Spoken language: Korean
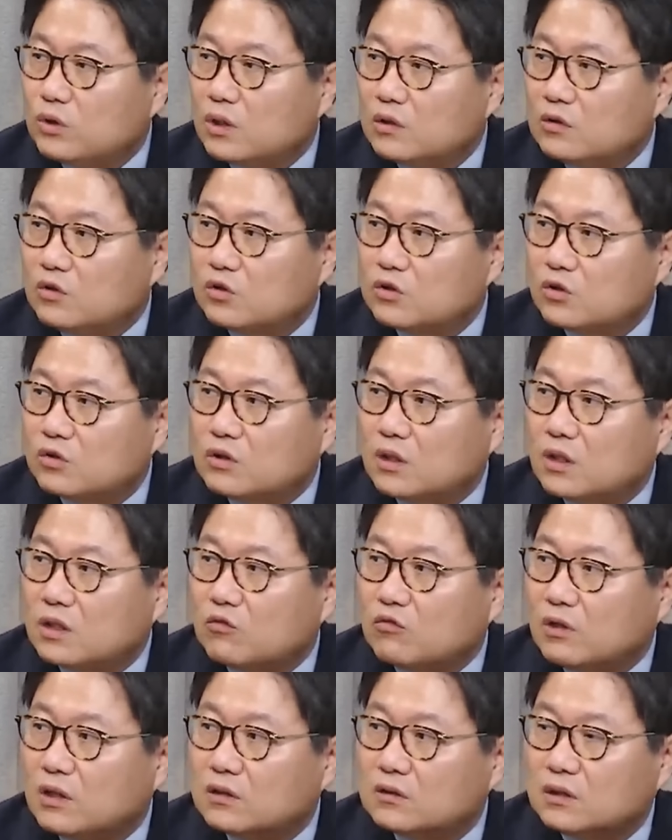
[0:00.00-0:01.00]
훼손한 그렇죠.
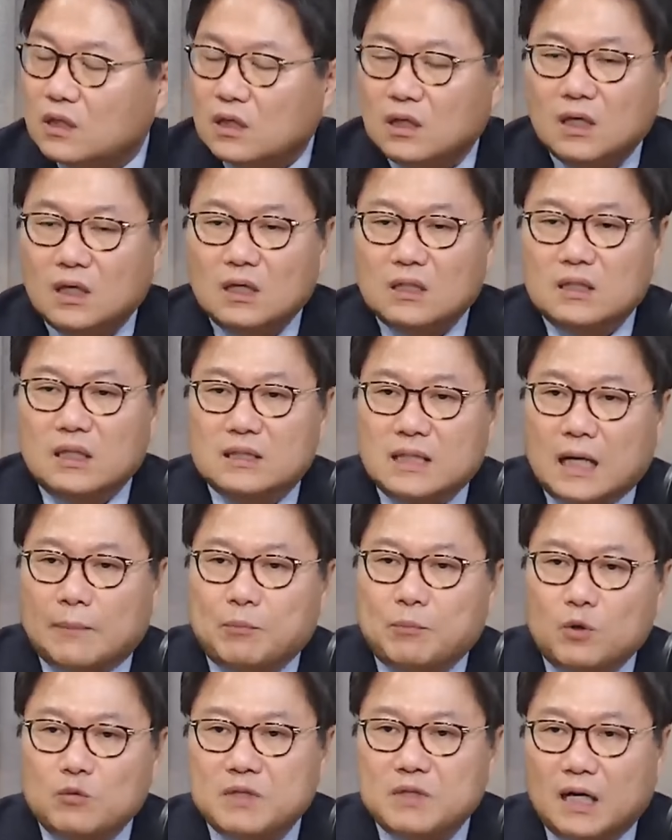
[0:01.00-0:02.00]
것이었다라고 하는 어. 이게
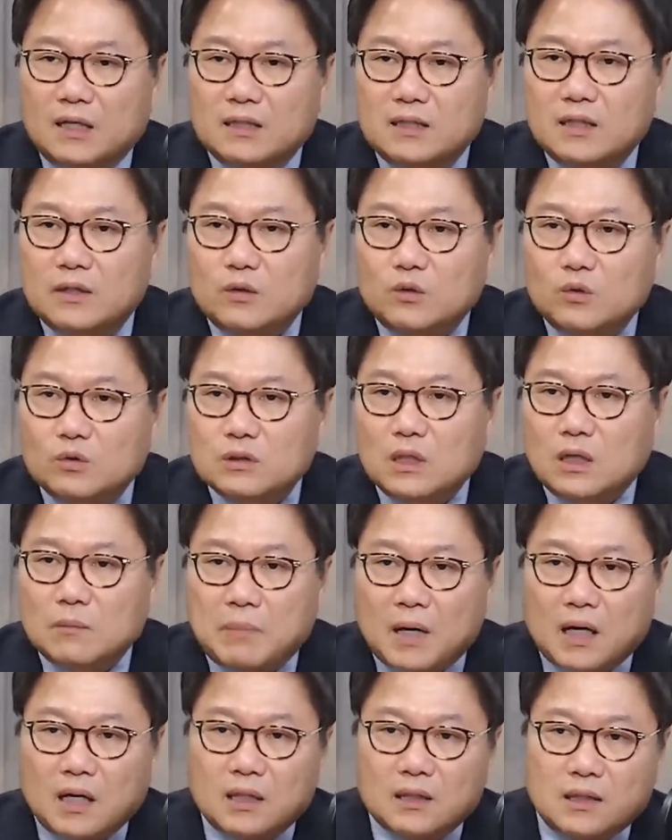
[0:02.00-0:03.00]
잡범이 아니에요. 네.
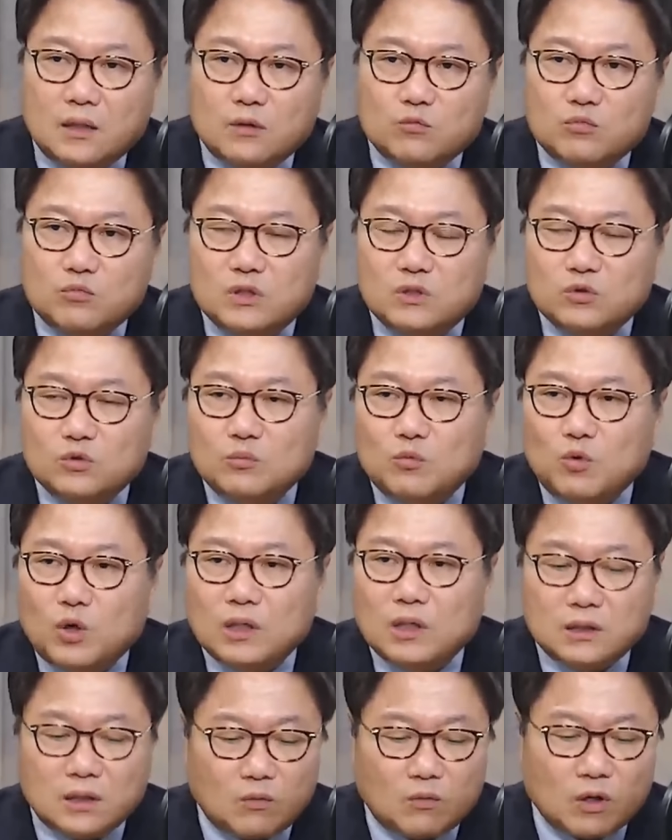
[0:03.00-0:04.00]
그냥 빵 하나 훔치고
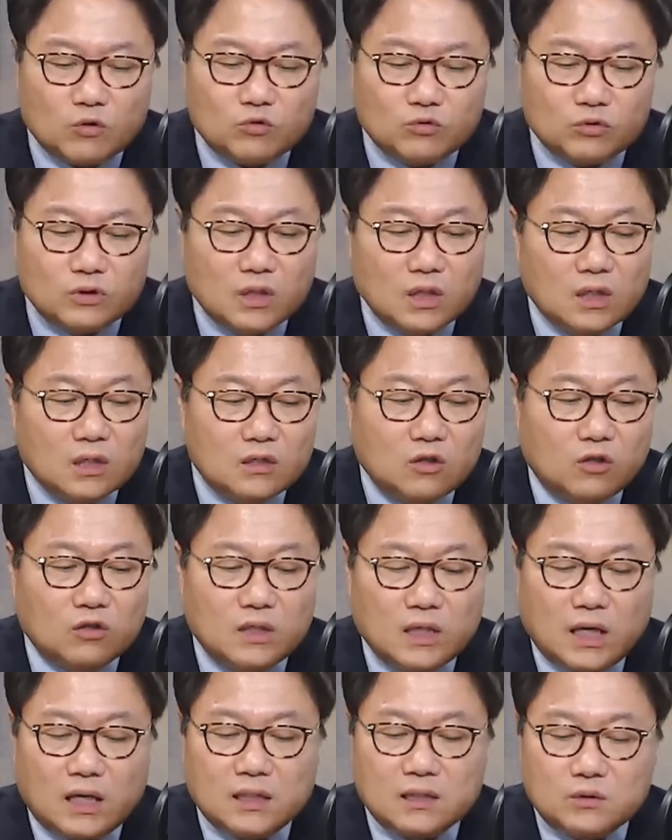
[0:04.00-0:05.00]
뭐 하나 하고 그런
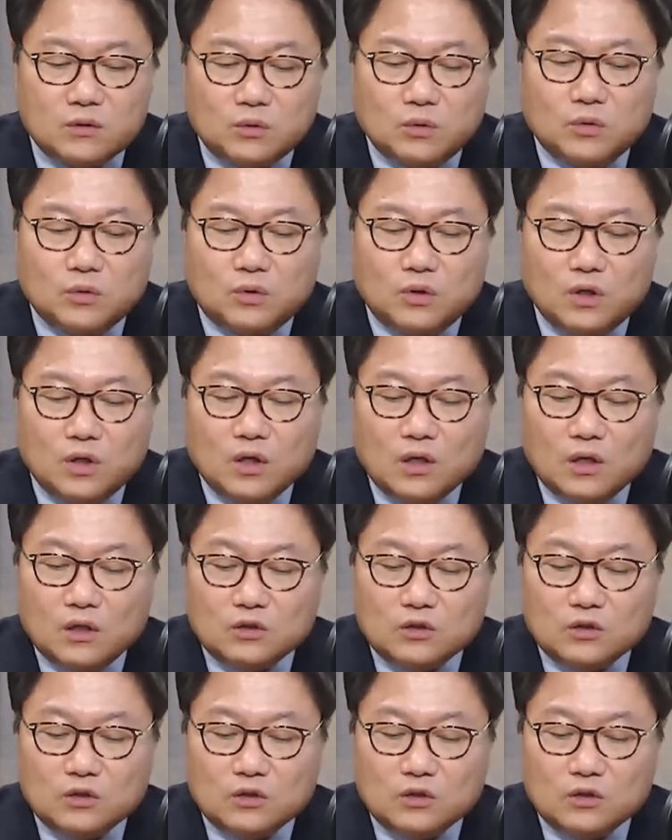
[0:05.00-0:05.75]
게 아니고 음.